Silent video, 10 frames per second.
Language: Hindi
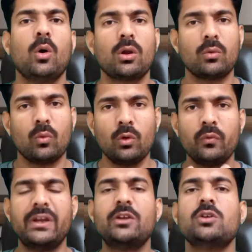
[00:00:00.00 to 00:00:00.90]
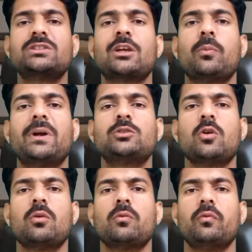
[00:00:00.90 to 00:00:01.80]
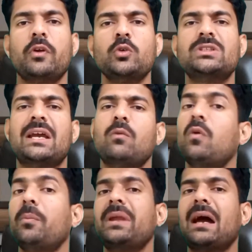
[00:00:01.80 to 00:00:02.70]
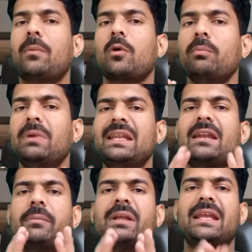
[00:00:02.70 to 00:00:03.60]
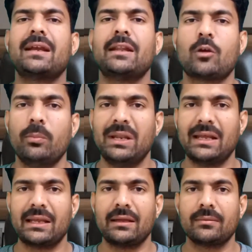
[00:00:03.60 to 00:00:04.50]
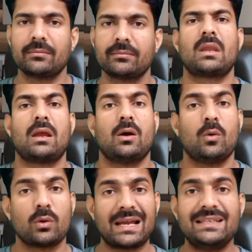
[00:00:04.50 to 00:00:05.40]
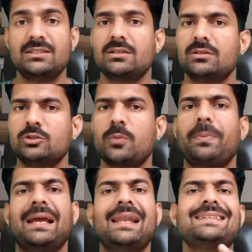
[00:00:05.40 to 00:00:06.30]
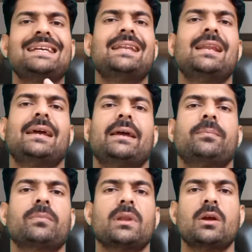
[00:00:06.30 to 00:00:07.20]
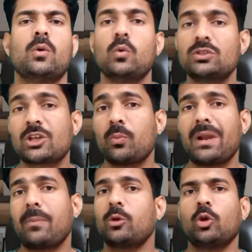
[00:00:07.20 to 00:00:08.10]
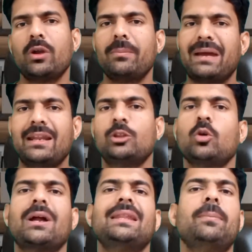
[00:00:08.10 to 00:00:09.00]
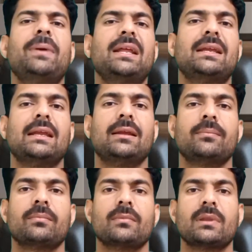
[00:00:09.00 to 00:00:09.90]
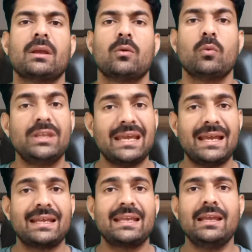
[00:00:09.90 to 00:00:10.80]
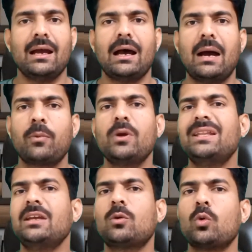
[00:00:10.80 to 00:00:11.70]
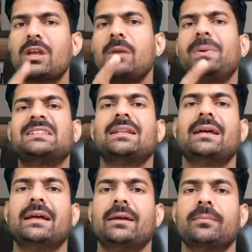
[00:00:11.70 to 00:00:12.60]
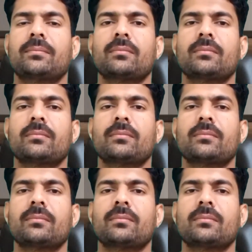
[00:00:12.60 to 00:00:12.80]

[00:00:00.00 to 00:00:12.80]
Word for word: और उन वीडियोस के ऊपर जो व्यूज हैं वो भी आपको मिलियन में देखने को मिलेंगे और गाइज जो पहला चैनल है उसके ऊपर आपको थोड़ी मेहनत तो करनी पड़ेगी वो ये है कि आपको यदि कुकिंग पसंद है